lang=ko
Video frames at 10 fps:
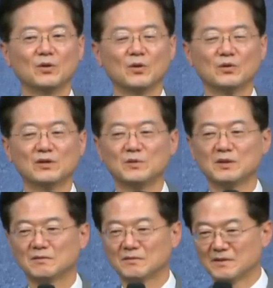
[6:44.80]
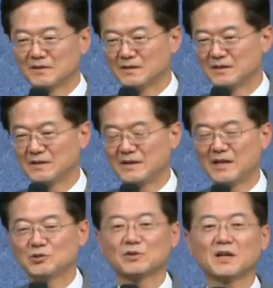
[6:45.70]
왜냐하면
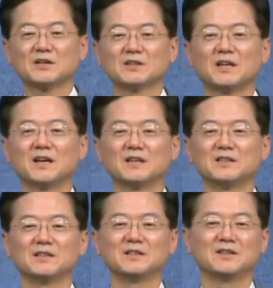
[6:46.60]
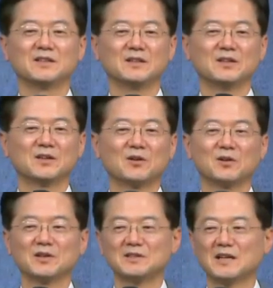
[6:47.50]
행동의 결단이
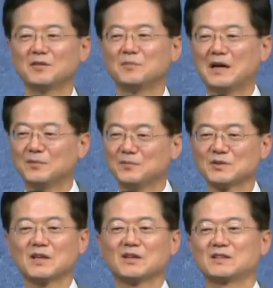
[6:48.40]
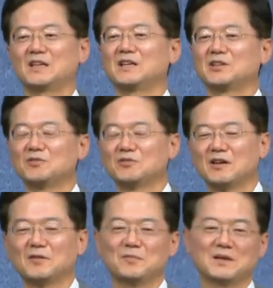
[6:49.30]
거의 그냥 마음속의 결단인
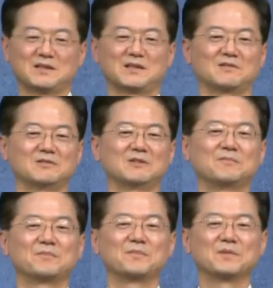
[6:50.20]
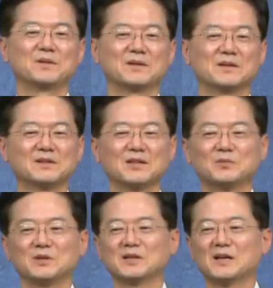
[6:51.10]
경우가 많더라고요. 그러다
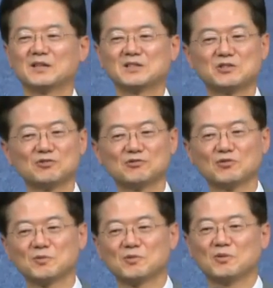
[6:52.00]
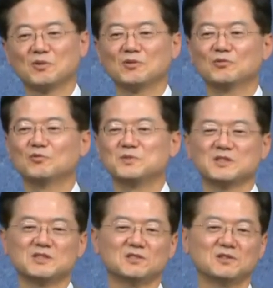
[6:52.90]
보니까 지출도 없고
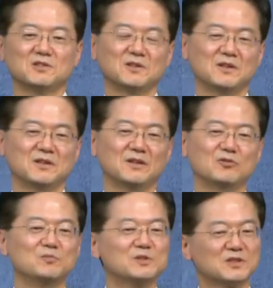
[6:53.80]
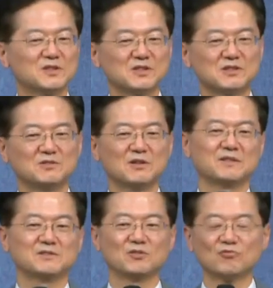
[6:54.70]
움직이죠. 움직여지지도
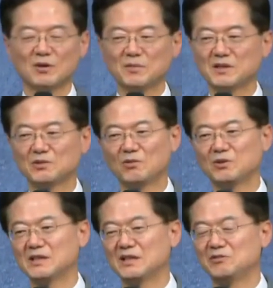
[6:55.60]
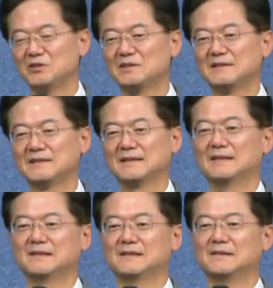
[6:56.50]
않는 손과 발이 동원이 안 되는
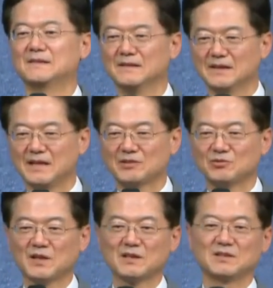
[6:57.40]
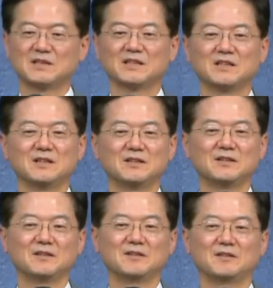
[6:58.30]
행동의 결단이
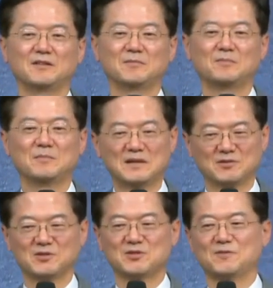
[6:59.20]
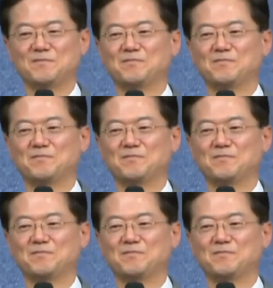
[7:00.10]
많은 거죠.